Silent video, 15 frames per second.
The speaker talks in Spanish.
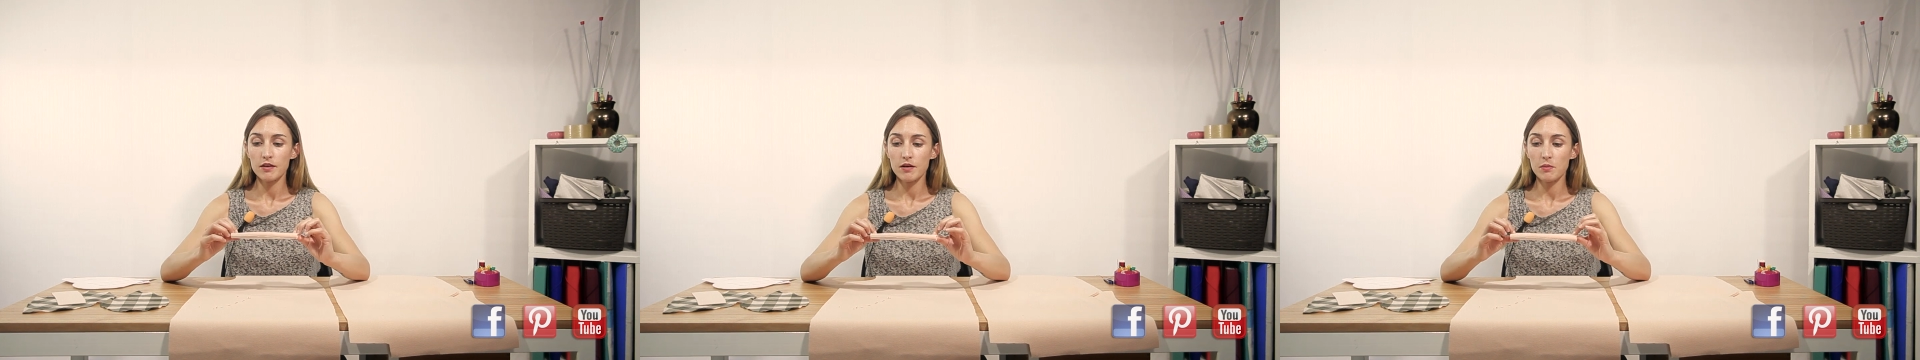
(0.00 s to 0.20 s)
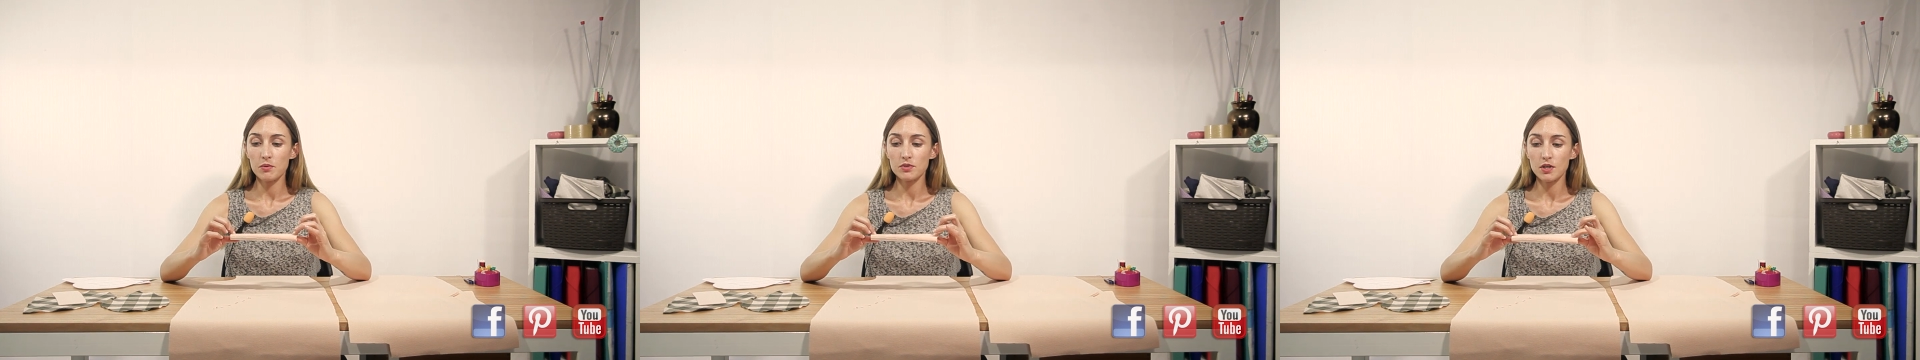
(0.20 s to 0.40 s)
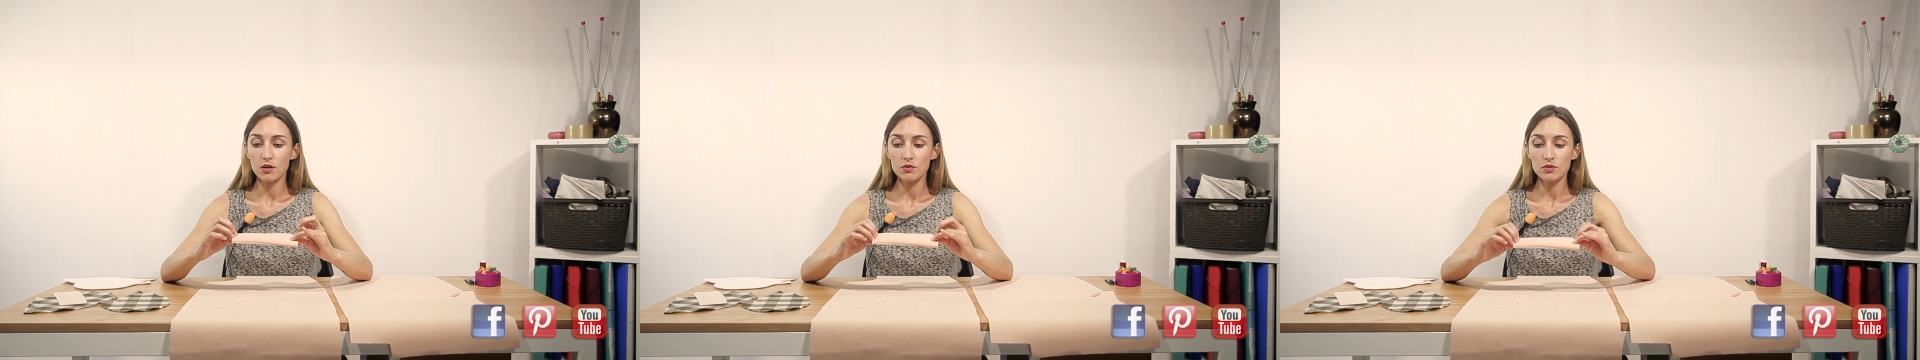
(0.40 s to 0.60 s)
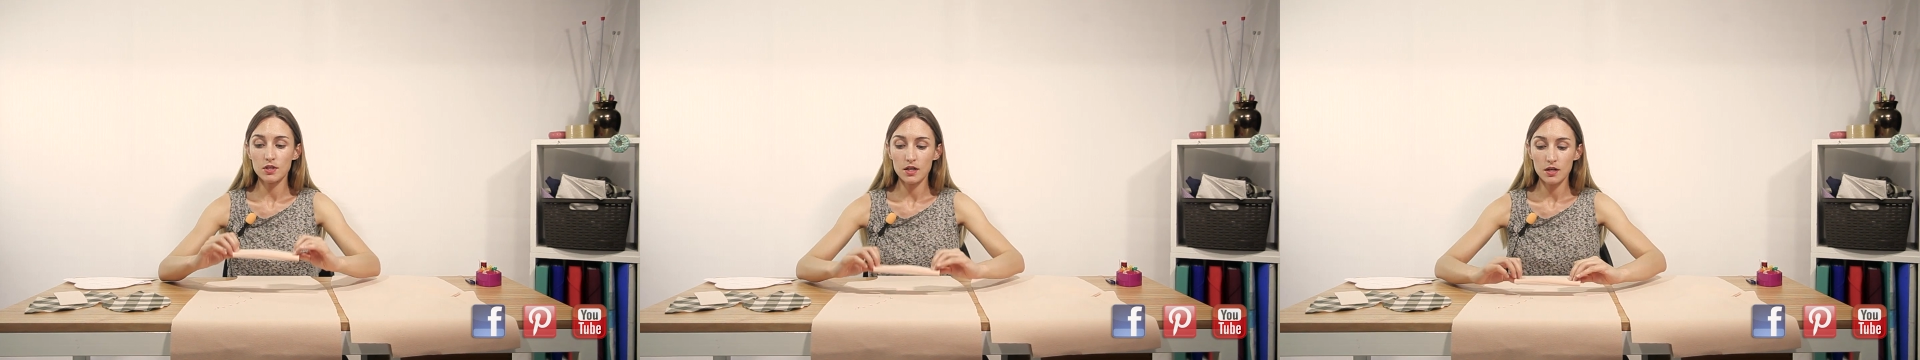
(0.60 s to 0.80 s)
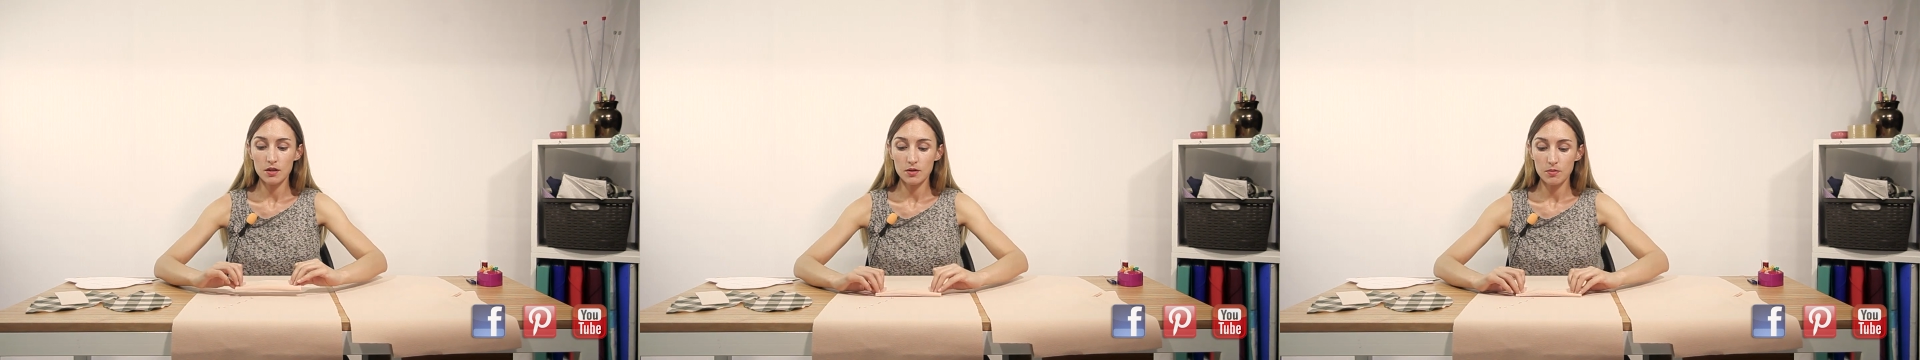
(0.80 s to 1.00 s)
vamos a
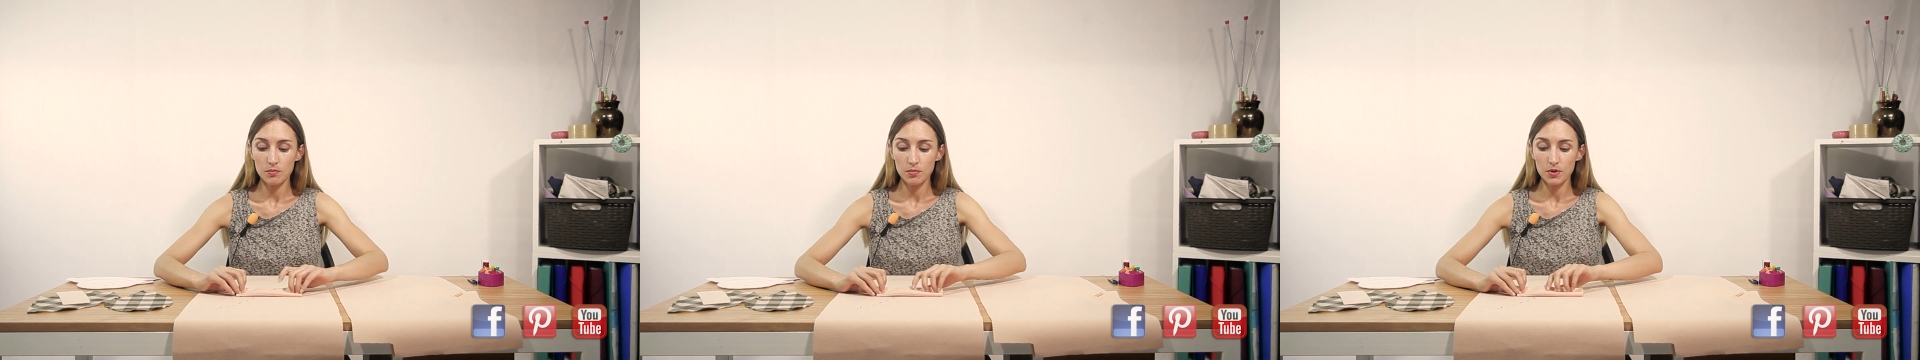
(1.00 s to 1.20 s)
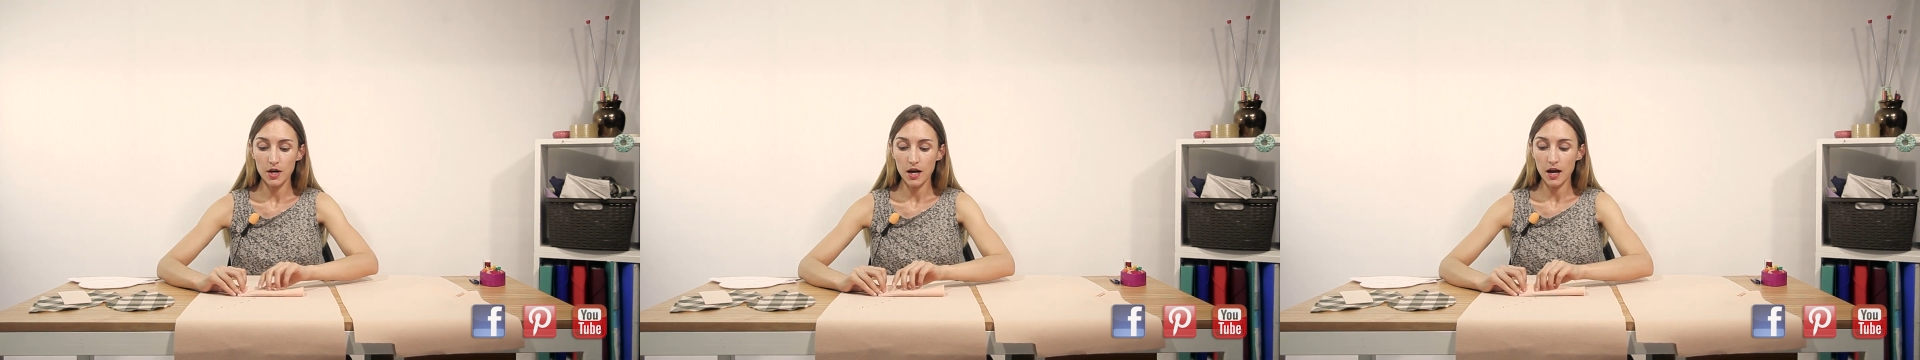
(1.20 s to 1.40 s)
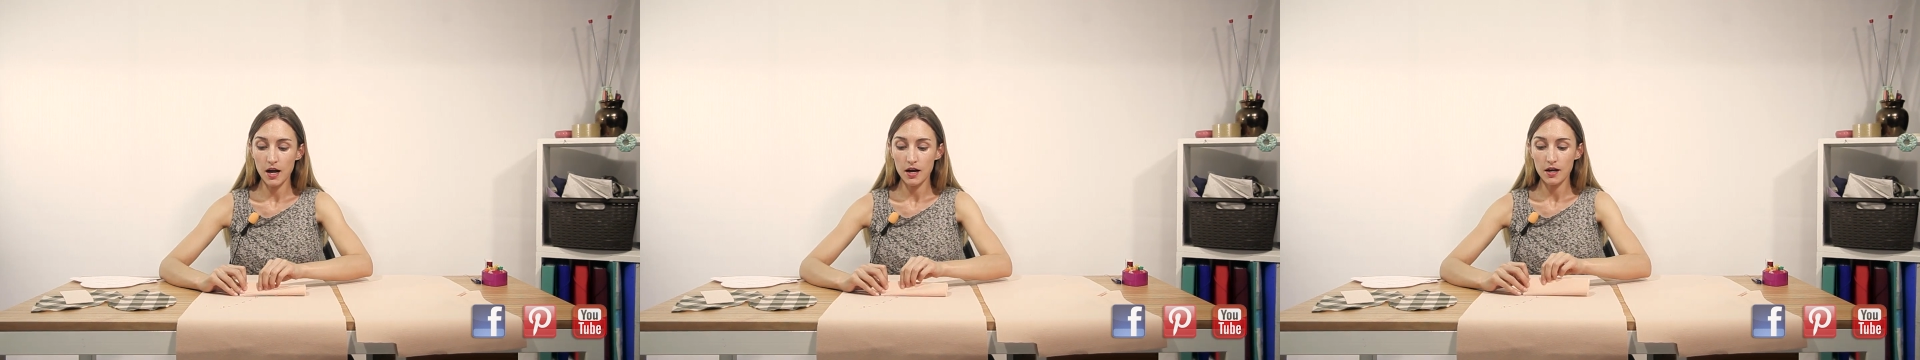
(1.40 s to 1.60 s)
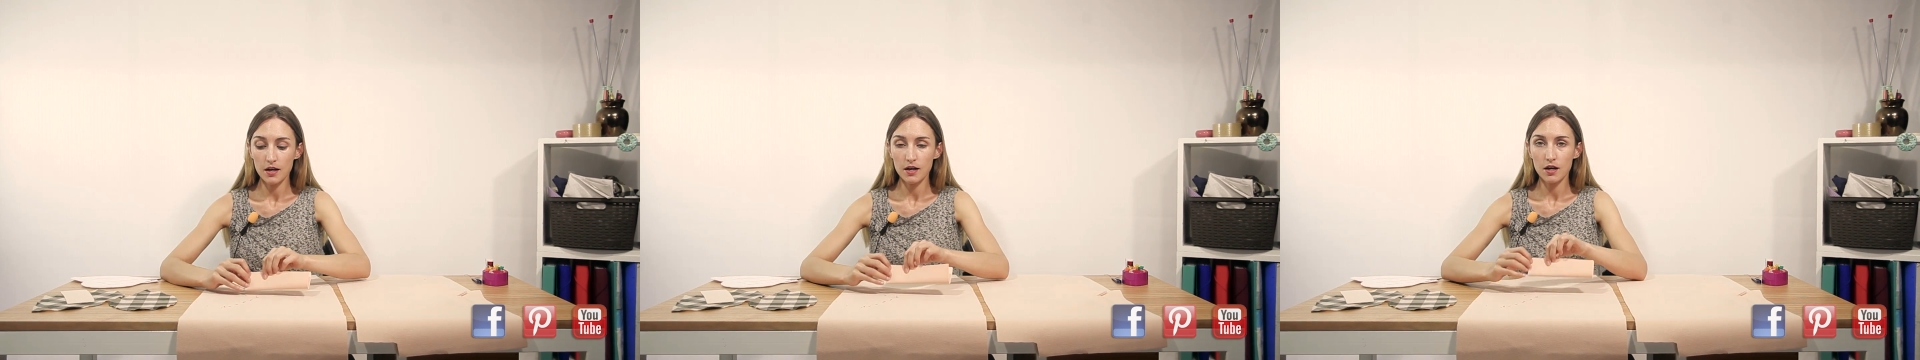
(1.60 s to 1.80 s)
coser por acá